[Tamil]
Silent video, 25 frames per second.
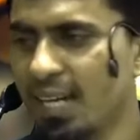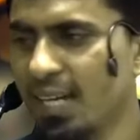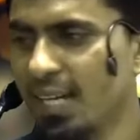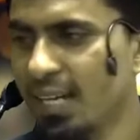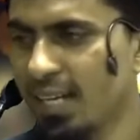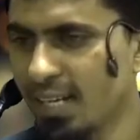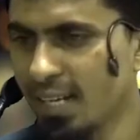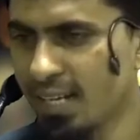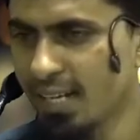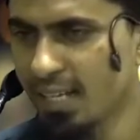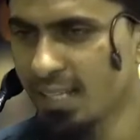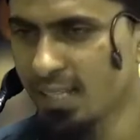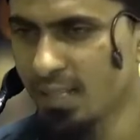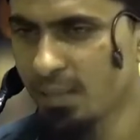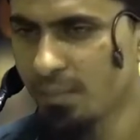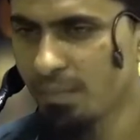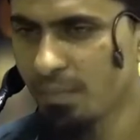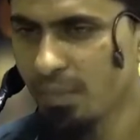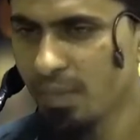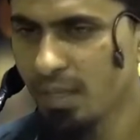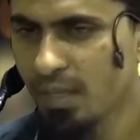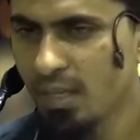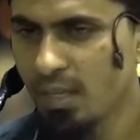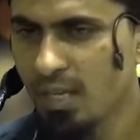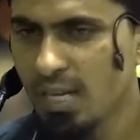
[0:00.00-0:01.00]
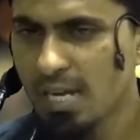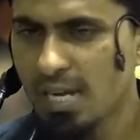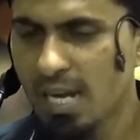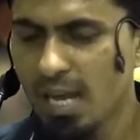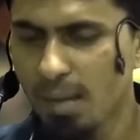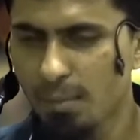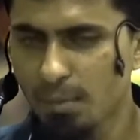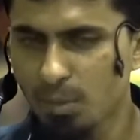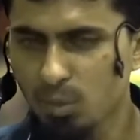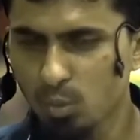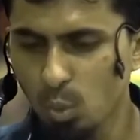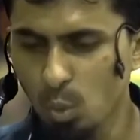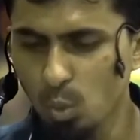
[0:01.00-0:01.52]
இருக்கின்றது நாம
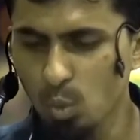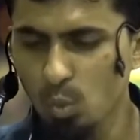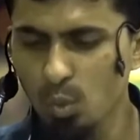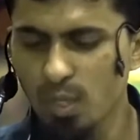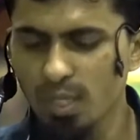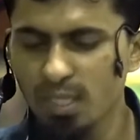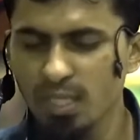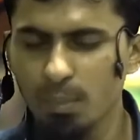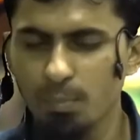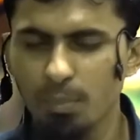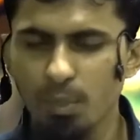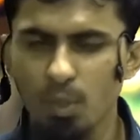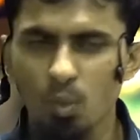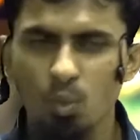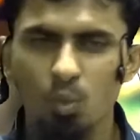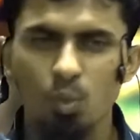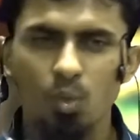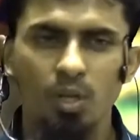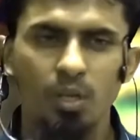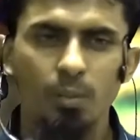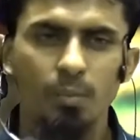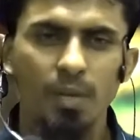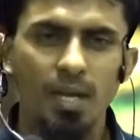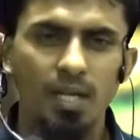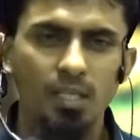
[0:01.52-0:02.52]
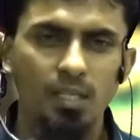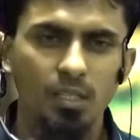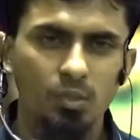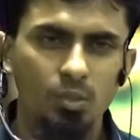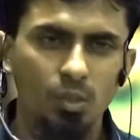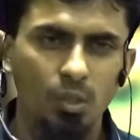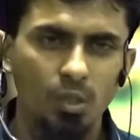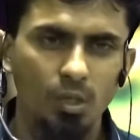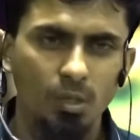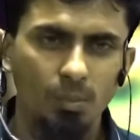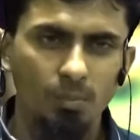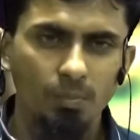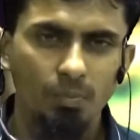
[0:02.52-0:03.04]
தொழுவது எப்படி ஒரு இபாதத்தோ
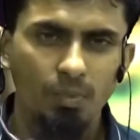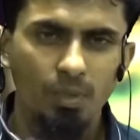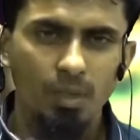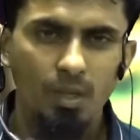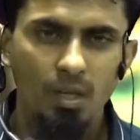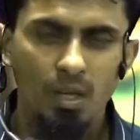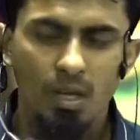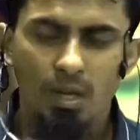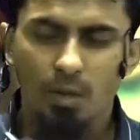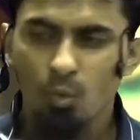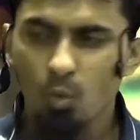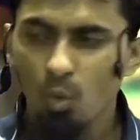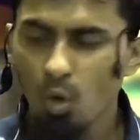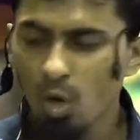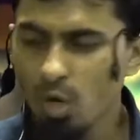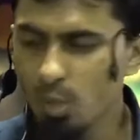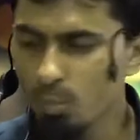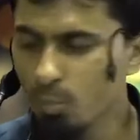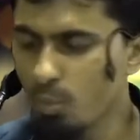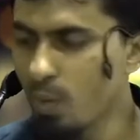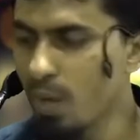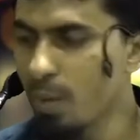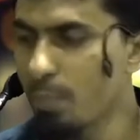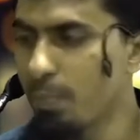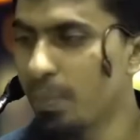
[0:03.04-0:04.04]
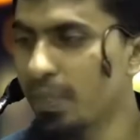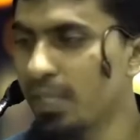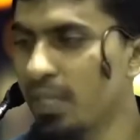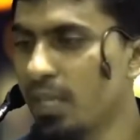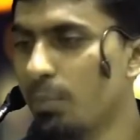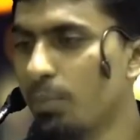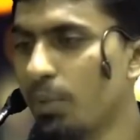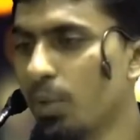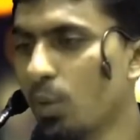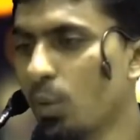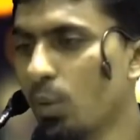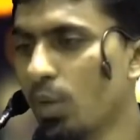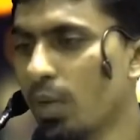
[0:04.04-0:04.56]
நோன்பு வைப்பது
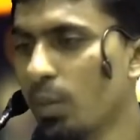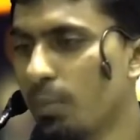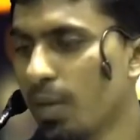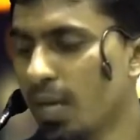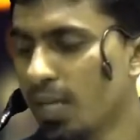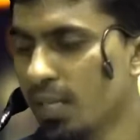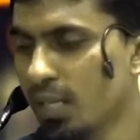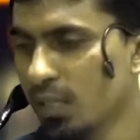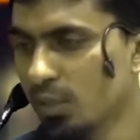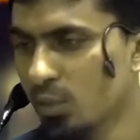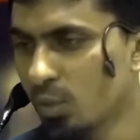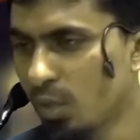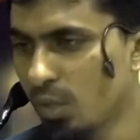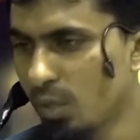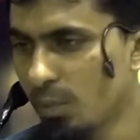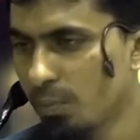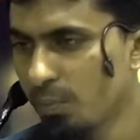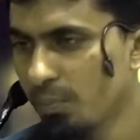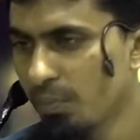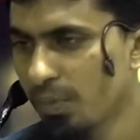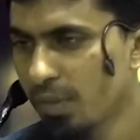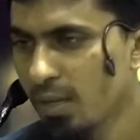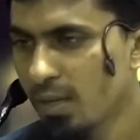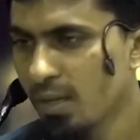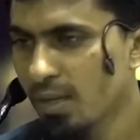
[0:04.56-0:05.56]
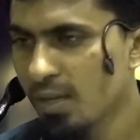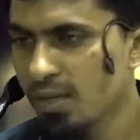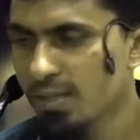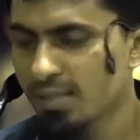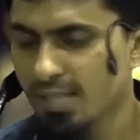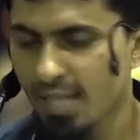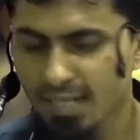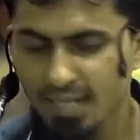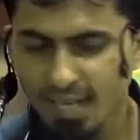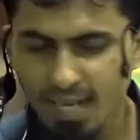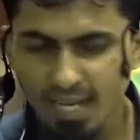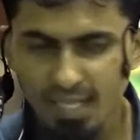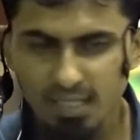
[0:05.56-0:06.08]
எப்படி ஒரு இபாதத்தோ
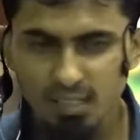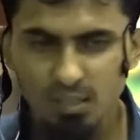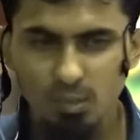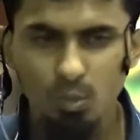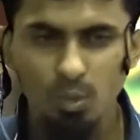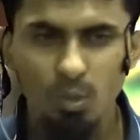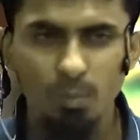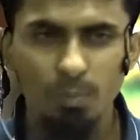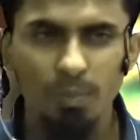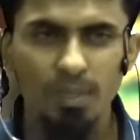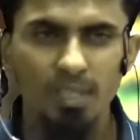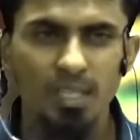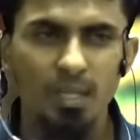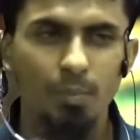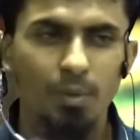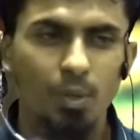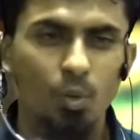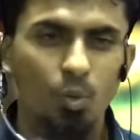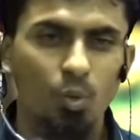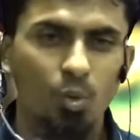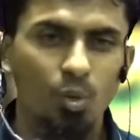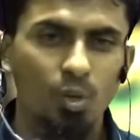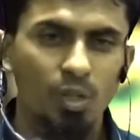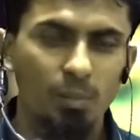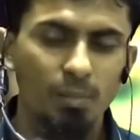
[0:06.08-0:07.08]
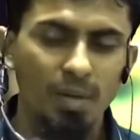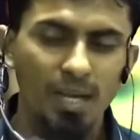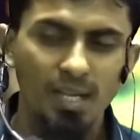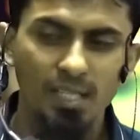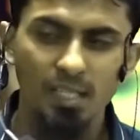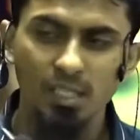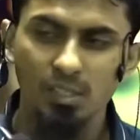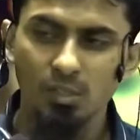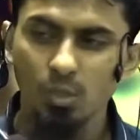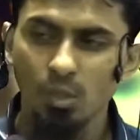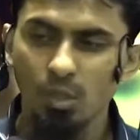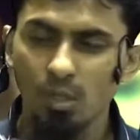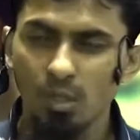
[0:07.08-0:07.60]
ஜகாத்து கொடுப்பது எப்படி ஒரு
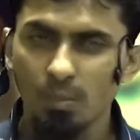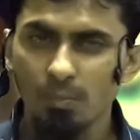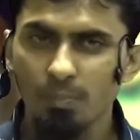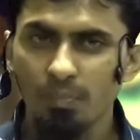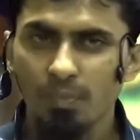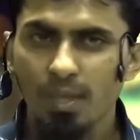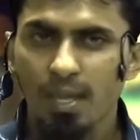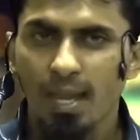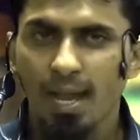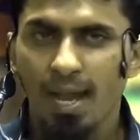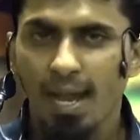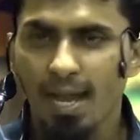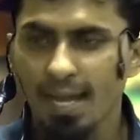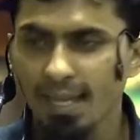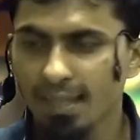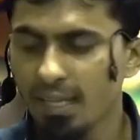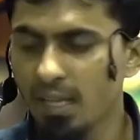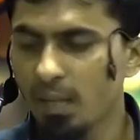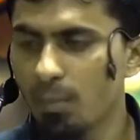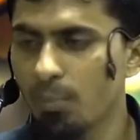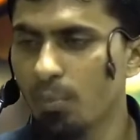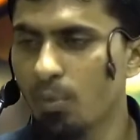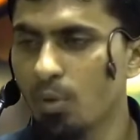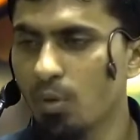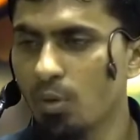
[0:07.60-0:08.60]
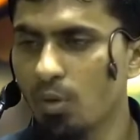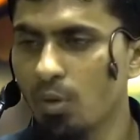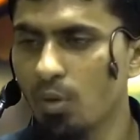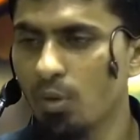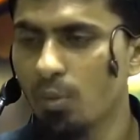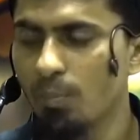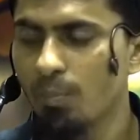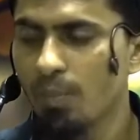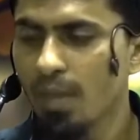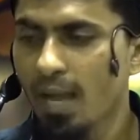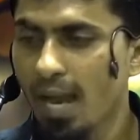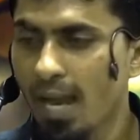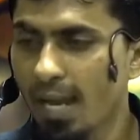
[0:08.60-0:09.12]
இபாதத்தோ அதே போன்று
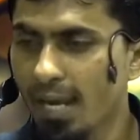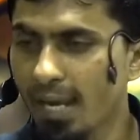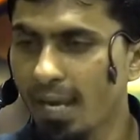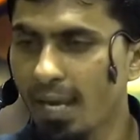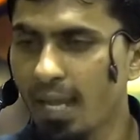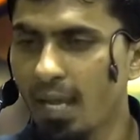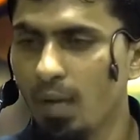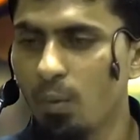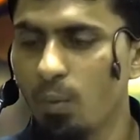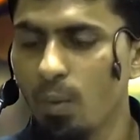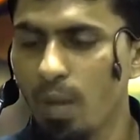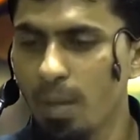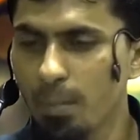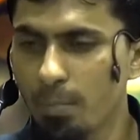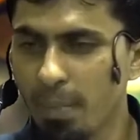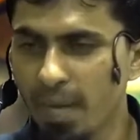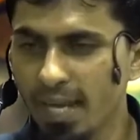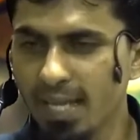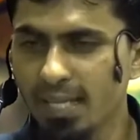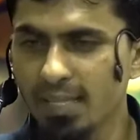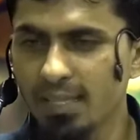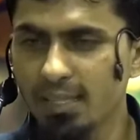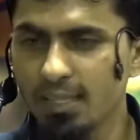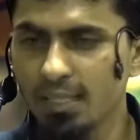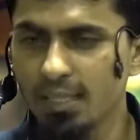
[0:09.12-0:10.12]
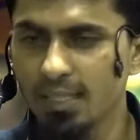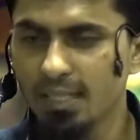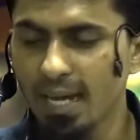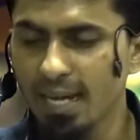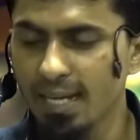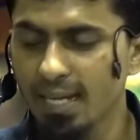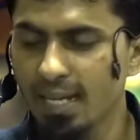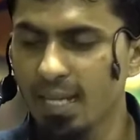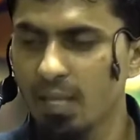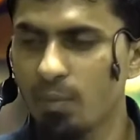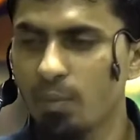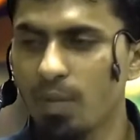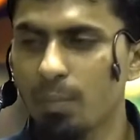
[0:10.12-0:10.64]
அல்லாஹுவை பயந்து
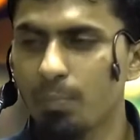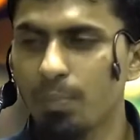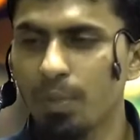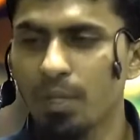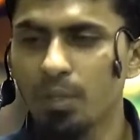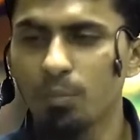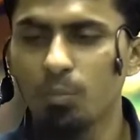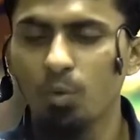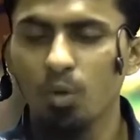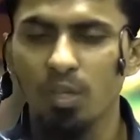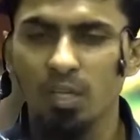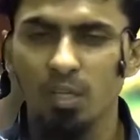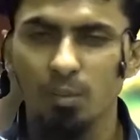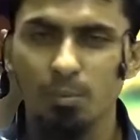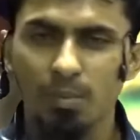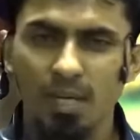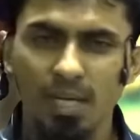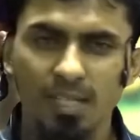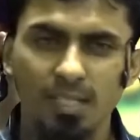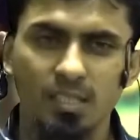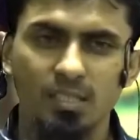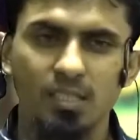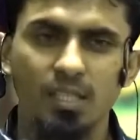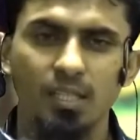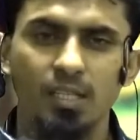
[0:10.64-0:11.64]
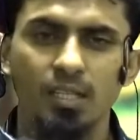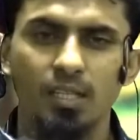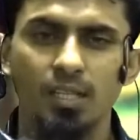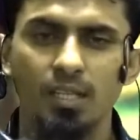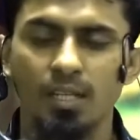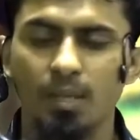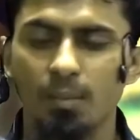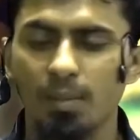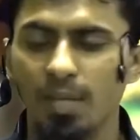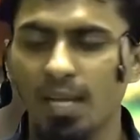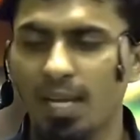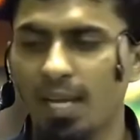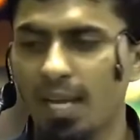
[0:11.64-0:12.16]
கண்ணீர் வடிப்பதும் ஒரு இபாதத் என்று
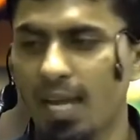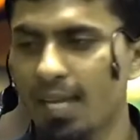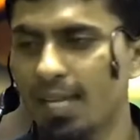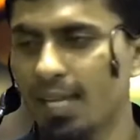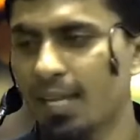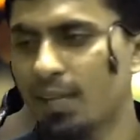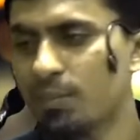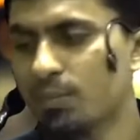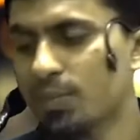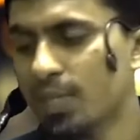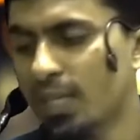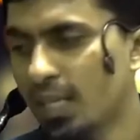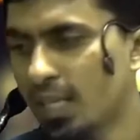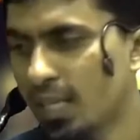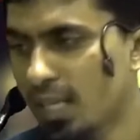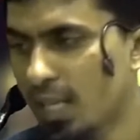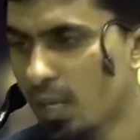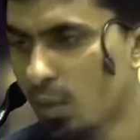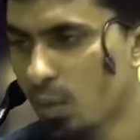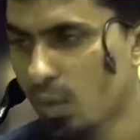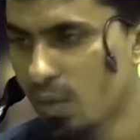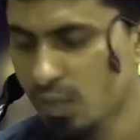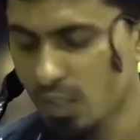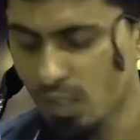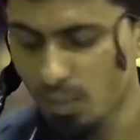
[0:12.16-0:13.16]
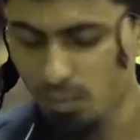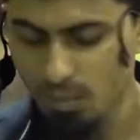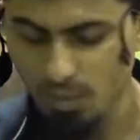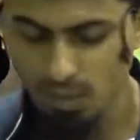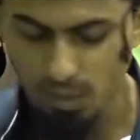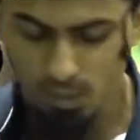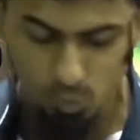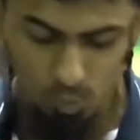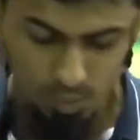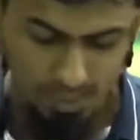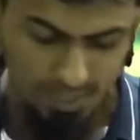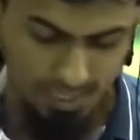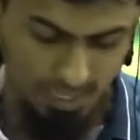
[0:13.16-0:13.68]
நபிகள் நாயகம் சல்லா அலிஸ்லாம் அவர்கள்
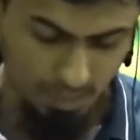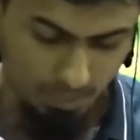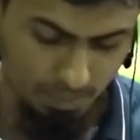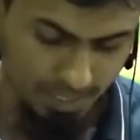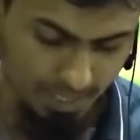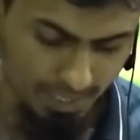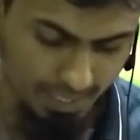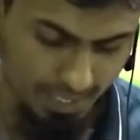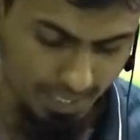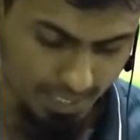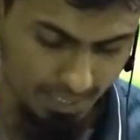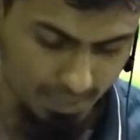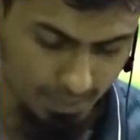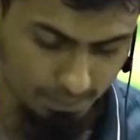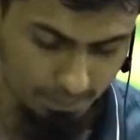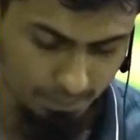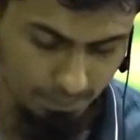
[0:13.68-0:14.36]
சொல்லி காண்பிக்கின்றார்கள்